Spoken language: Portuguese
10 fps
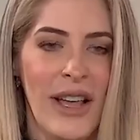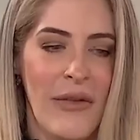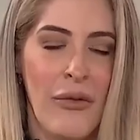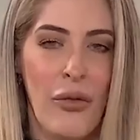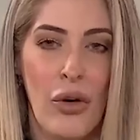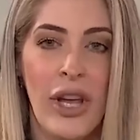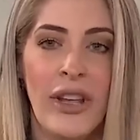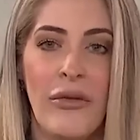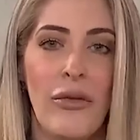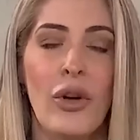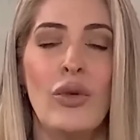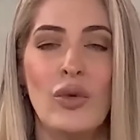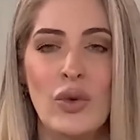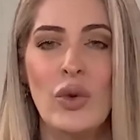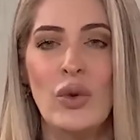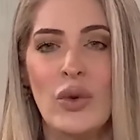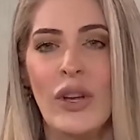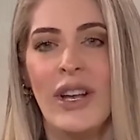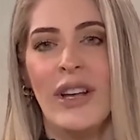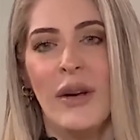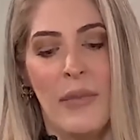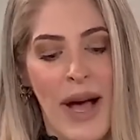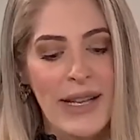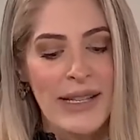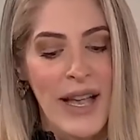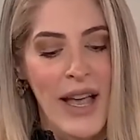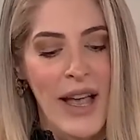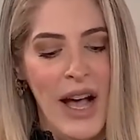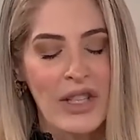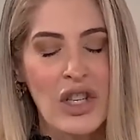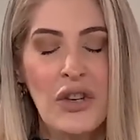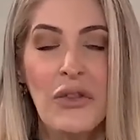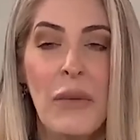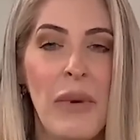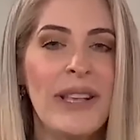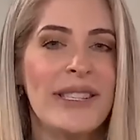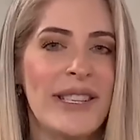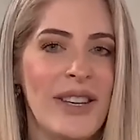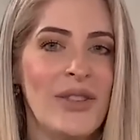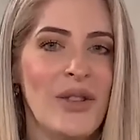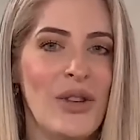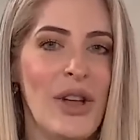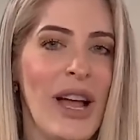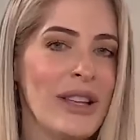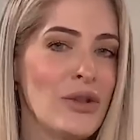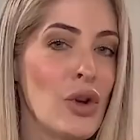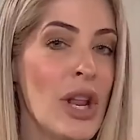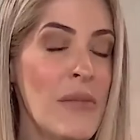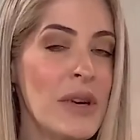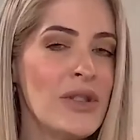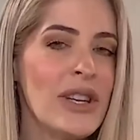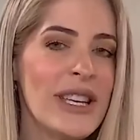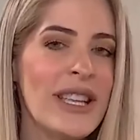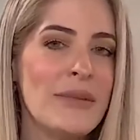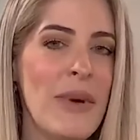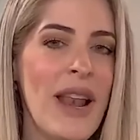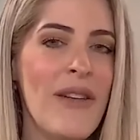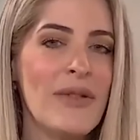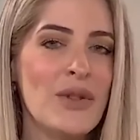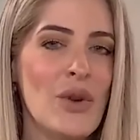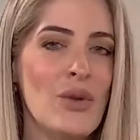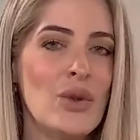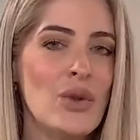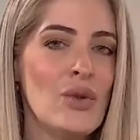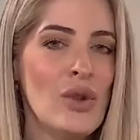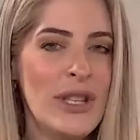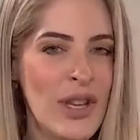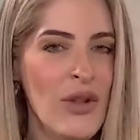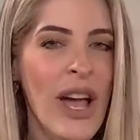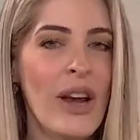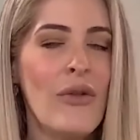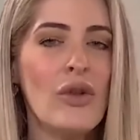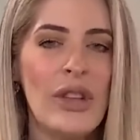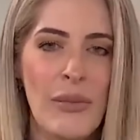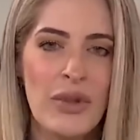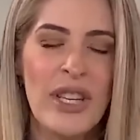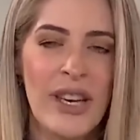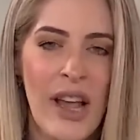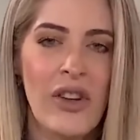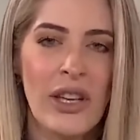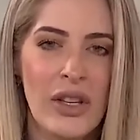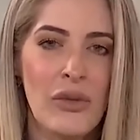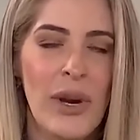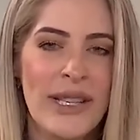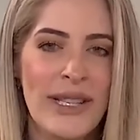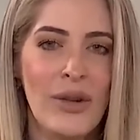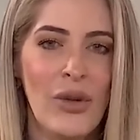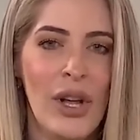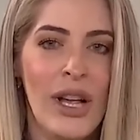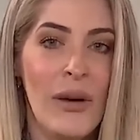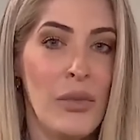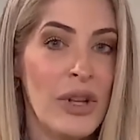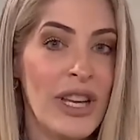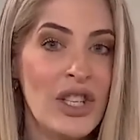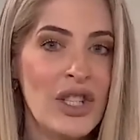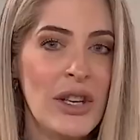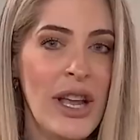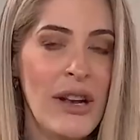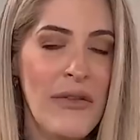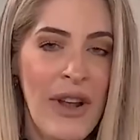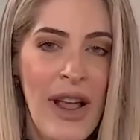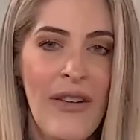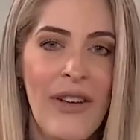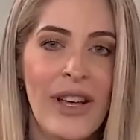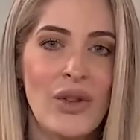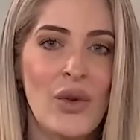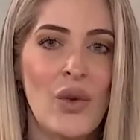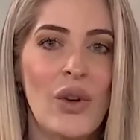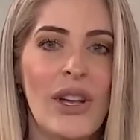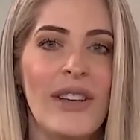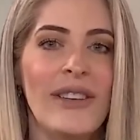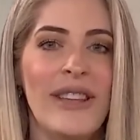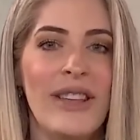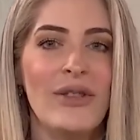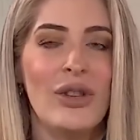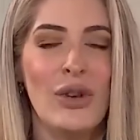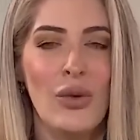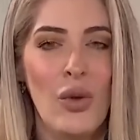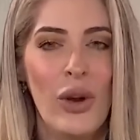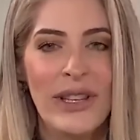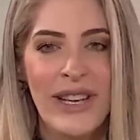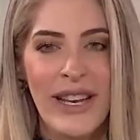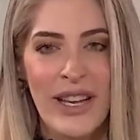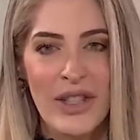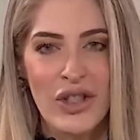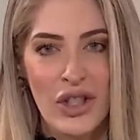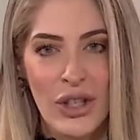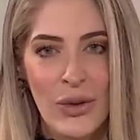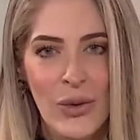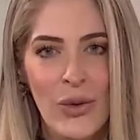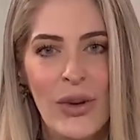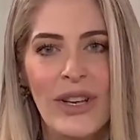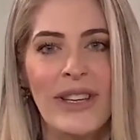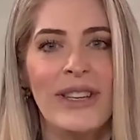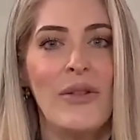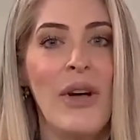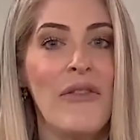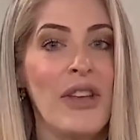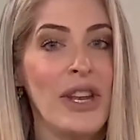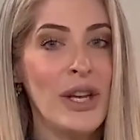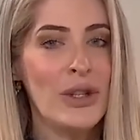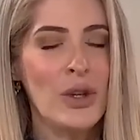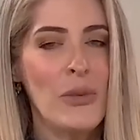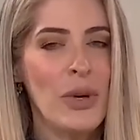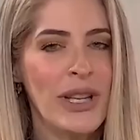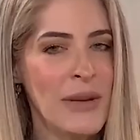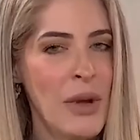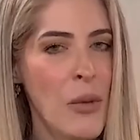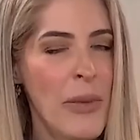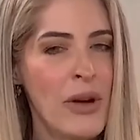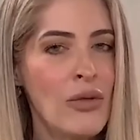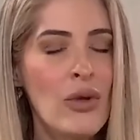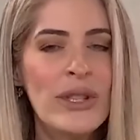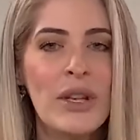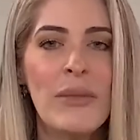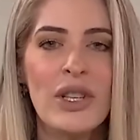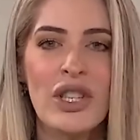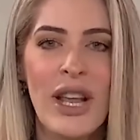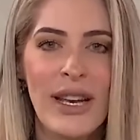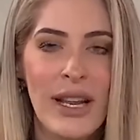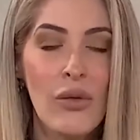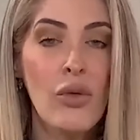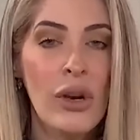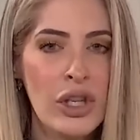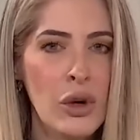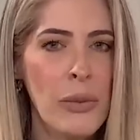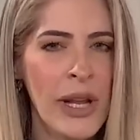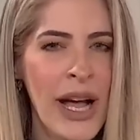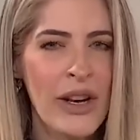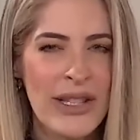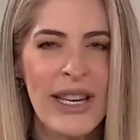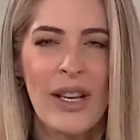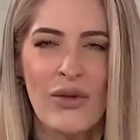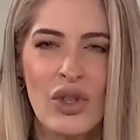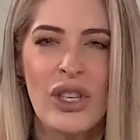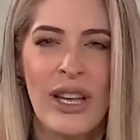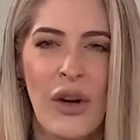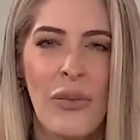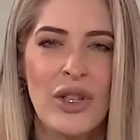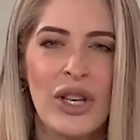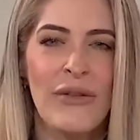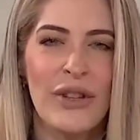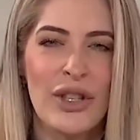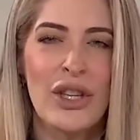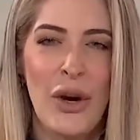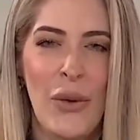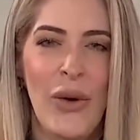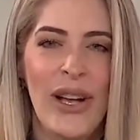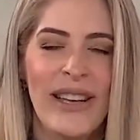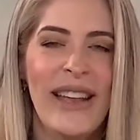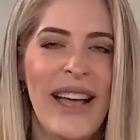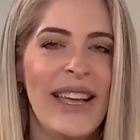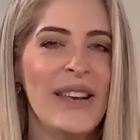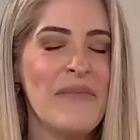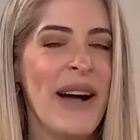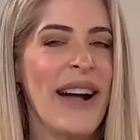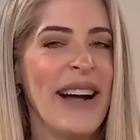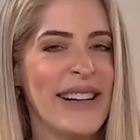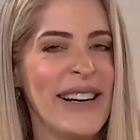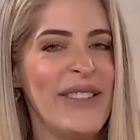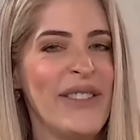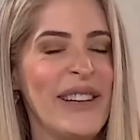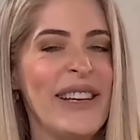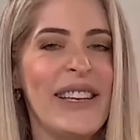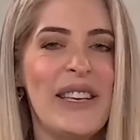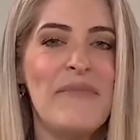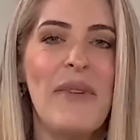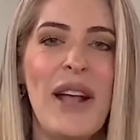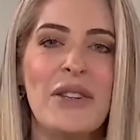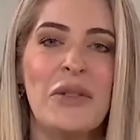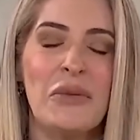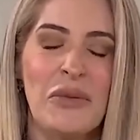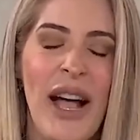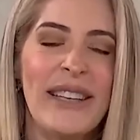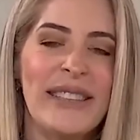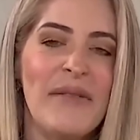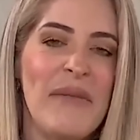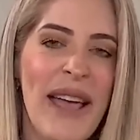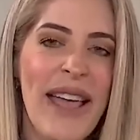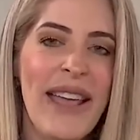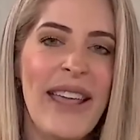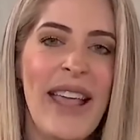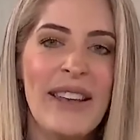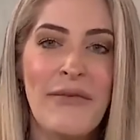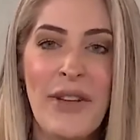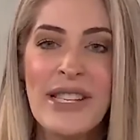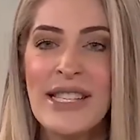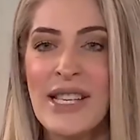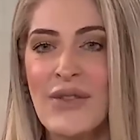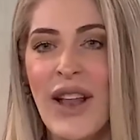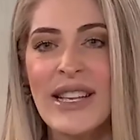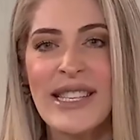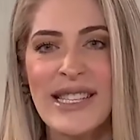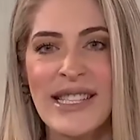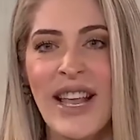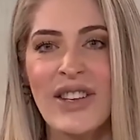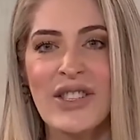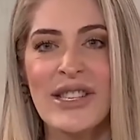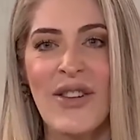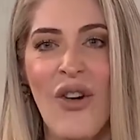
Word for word: é, foi, foi com tudo. Mas é, a gente fica pensando, ainda estou lembrando aqui das palavras do Augusto Nunes, e eu quero voltar para o cenário aqui do Brasil, porque a gente, ele falava aí do, né, do que o Lula teria dito, que não é verídico, porque também eu, eu, não consigo imaginar nem o Lula de operário. Será que um dia realmente ele vestiu né, aquele macacão? E para juntar também, ele fez essas falas recentes